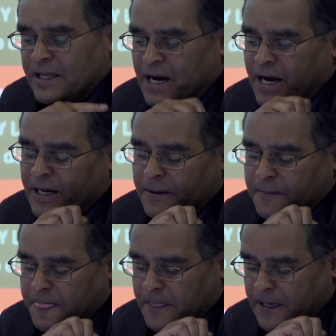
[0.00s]
gira
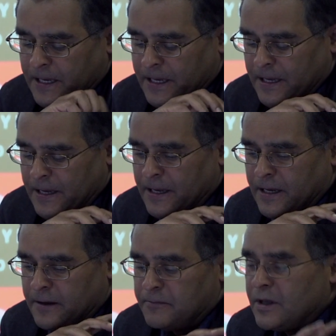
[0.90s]

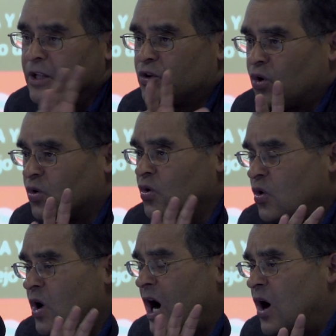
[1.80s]
eh, en
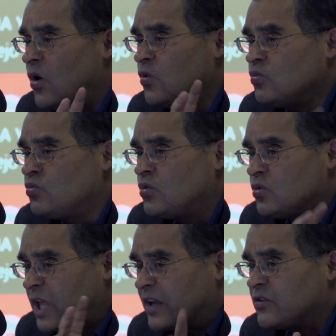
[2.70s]
torno a un
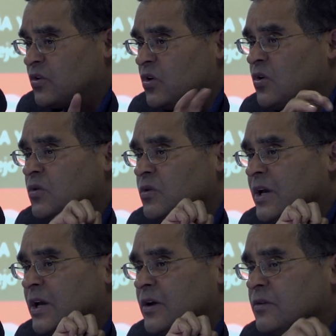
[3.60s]
texto
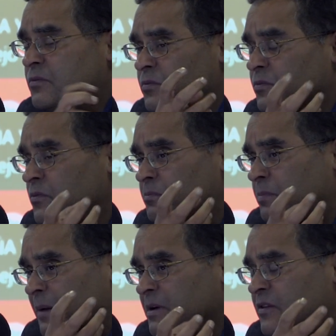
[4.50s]
eh,
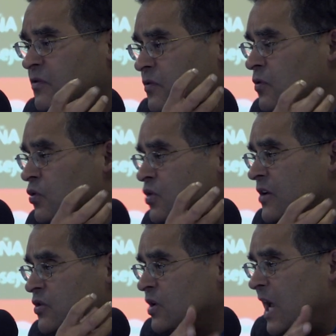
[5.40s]
para mí
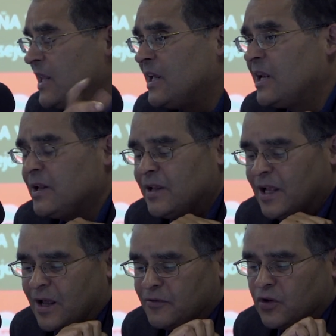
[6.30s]
fundacional de
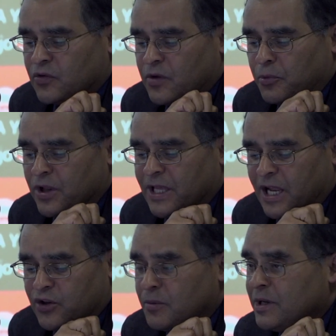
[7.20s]
la filosofía política
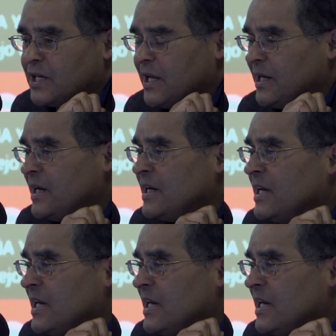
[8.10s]
latinoamericana,